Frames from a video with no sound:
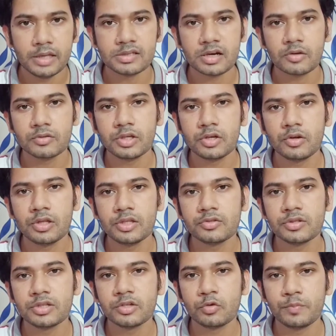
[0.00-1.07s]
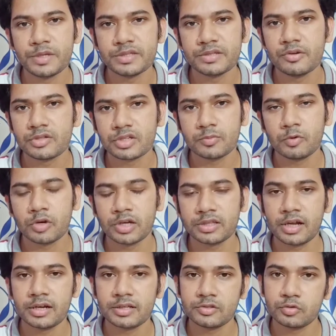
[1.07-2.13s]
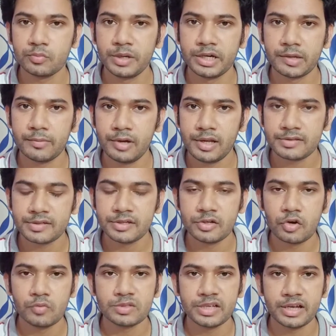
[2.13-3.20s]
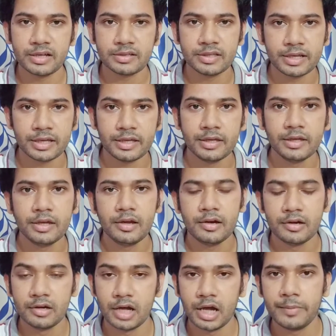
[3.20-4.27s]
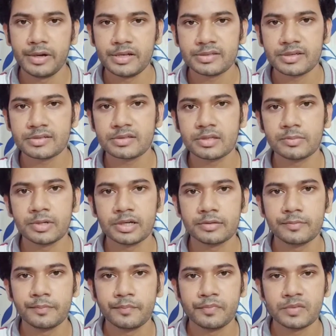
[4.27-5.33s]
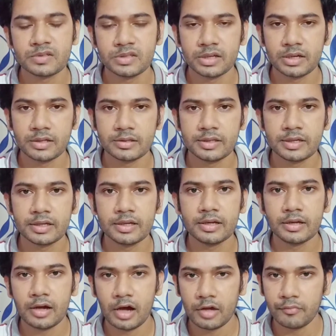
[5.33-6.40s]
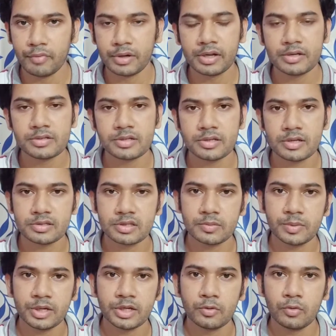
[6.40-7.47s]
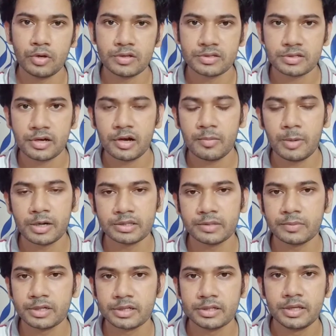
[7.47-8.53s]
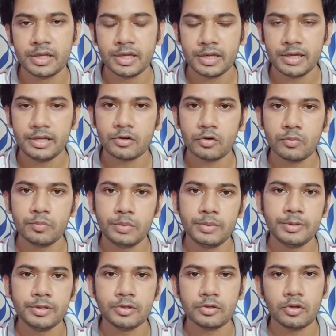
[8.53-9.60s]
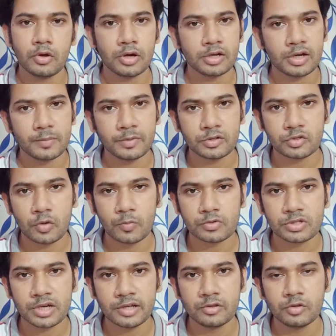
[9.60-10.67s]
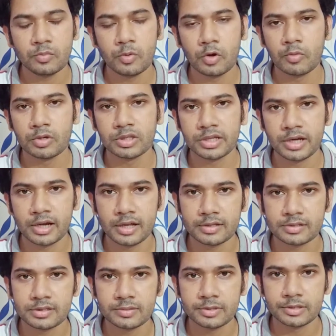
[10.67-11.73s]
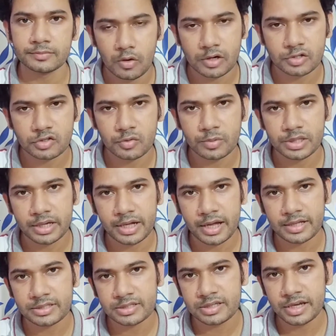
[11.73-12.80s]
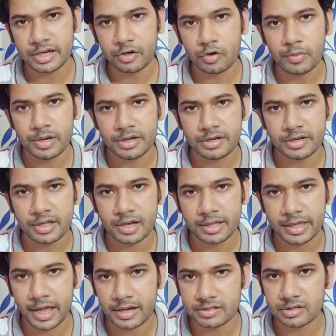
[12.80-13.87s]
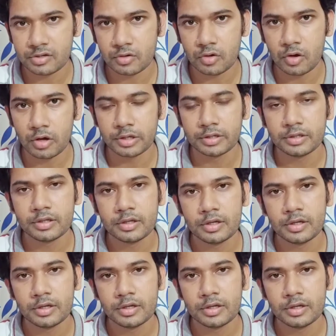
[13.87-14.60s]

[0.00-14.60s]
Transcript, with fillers: এছাড়াও দীর্ঘদিন যদি কেউ পিসিওএসে ভোগে তার কিছু মেটাবলিক সিনড্রোম সেখান থেকে ডায়াবেটিস আসতে পারে সেখান থেকে হাইপারটেনশন আসতে পারে কোলেস্টেরল বাড়তে পারে এরকম বিভিন্ন ধরনের আপনার সমস্যা কিন্তু পরবর্তীকালে আসতে পারে অনেক সময় দেখা গেছে যে এন্ডোমেট্রিয়াল ক্যান্সারও হয়